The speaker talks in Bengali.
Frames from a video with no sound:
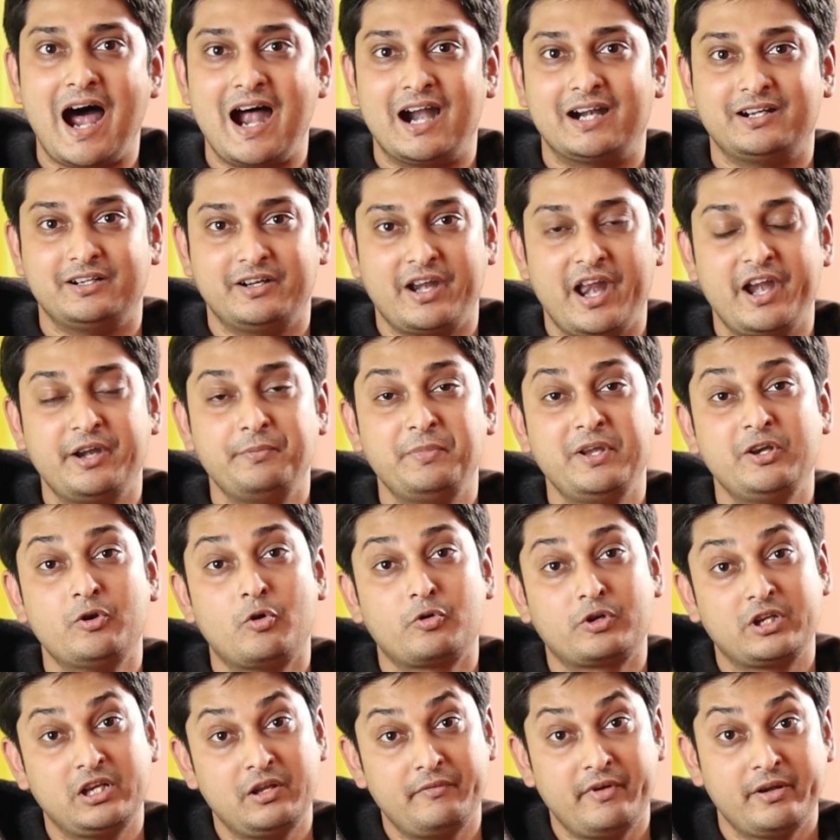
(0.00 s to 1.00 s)
আর রেডমি
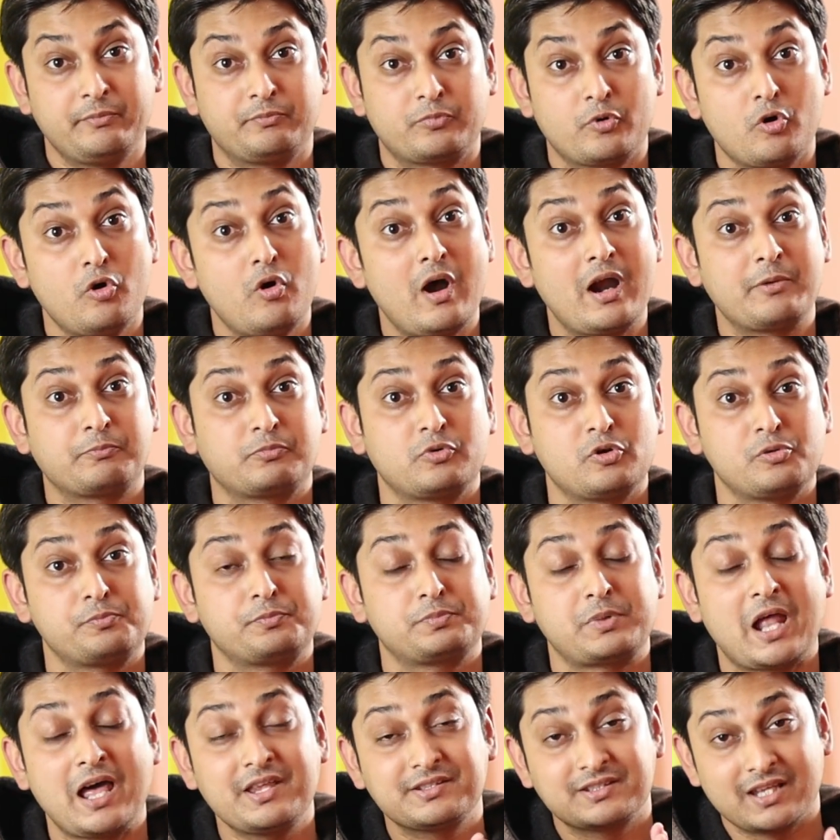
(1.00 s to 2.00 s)
নোট ইলেভেন প্রো আর প্রো
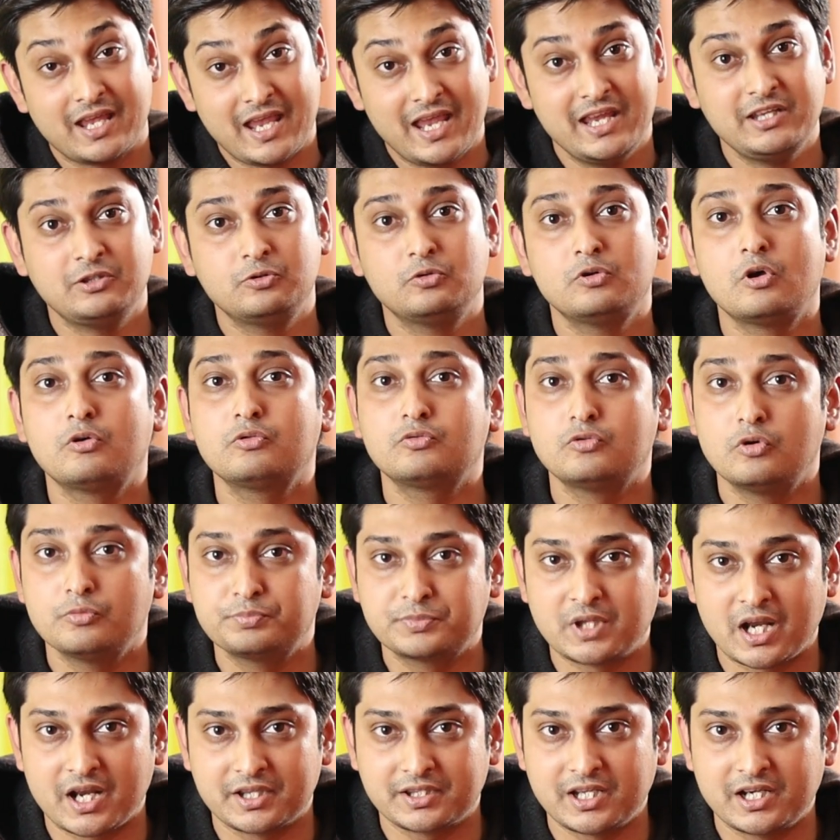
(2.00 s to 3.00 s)
প্লাস এইগুলোও
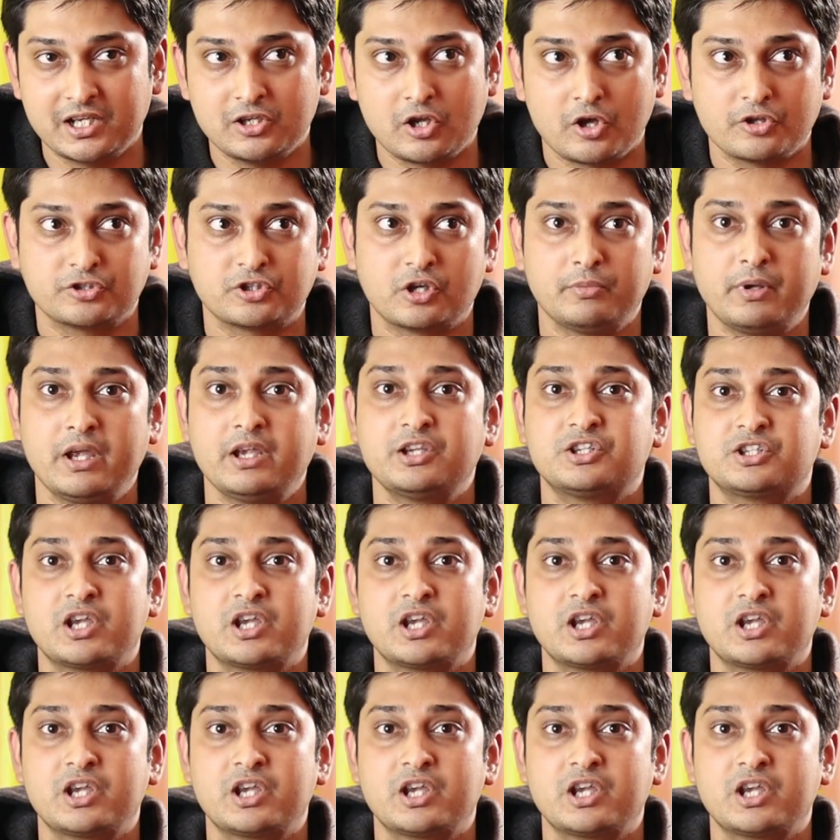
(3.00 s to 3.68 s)
খুব তাড়াতাড়ি লঞ্চ হবে